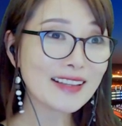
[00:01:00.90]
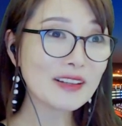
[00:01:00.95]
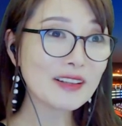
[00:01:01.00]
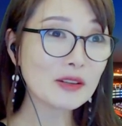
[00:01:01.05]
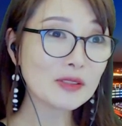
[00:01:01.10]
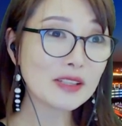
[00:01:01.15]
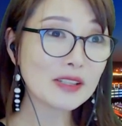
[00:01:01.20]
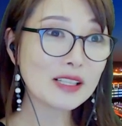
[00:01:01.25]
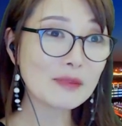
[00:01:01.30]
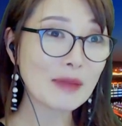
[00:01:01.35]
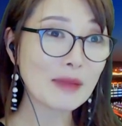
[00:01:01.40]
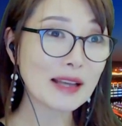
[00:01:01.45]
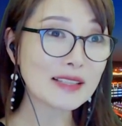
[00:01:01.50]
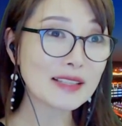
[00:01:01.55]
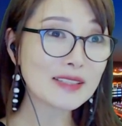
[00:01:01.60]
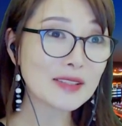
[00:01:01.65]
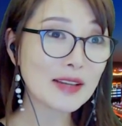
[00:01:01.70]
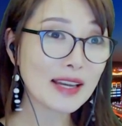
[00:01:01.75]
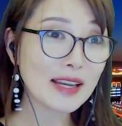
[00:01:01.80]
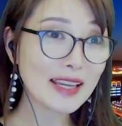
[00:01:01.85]
그 언어를
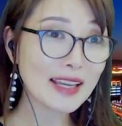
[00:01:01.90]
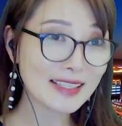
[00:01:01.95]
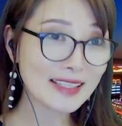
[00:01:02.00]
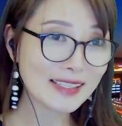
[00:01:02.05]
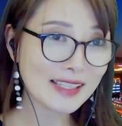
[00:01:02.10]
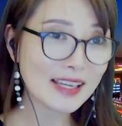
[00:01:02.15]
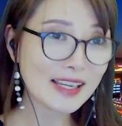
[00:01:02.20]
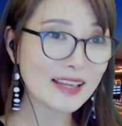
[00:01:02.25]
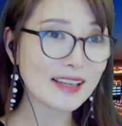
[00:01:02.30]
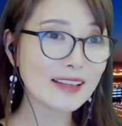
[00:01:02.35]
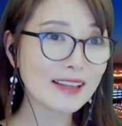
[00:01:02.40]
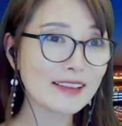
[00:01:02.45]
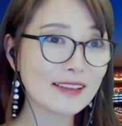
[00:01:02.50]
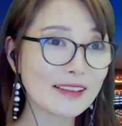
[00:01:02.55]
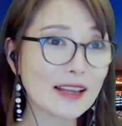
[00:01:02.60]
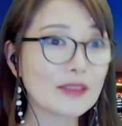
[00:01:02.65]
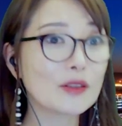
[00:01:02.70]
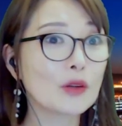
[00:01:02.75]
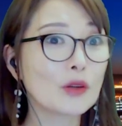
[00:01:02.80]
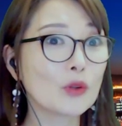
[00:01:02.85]

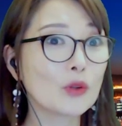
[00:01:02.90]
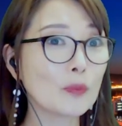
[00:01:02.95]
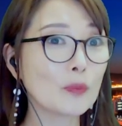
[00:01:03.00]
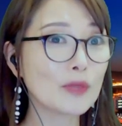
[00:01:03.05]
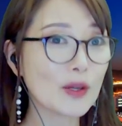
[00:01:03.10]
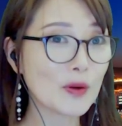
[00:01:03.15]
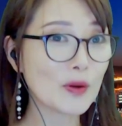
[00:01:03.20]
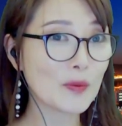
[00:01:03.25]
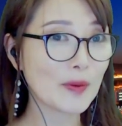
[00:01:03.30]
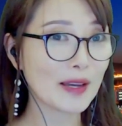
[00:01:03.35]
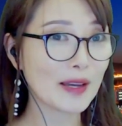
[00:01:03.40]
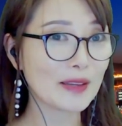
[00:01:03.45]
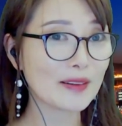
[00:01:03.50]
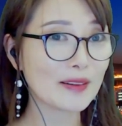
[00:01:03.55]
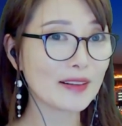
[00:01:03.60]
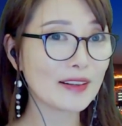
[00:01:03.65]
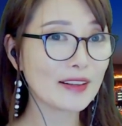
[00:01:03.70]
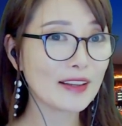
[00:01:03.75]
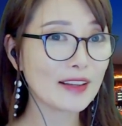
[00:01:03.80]
마스터하겠지라는 건 없다고 봐요.